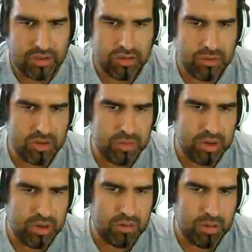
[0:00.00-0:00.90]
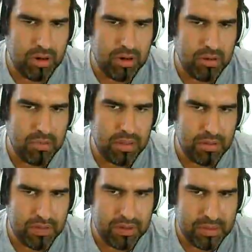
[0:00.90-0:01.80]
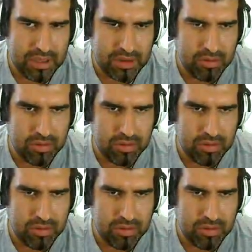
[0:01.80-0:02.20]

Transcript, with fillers: que no, me supone ningún problema. Lo puedo hacer perfectamente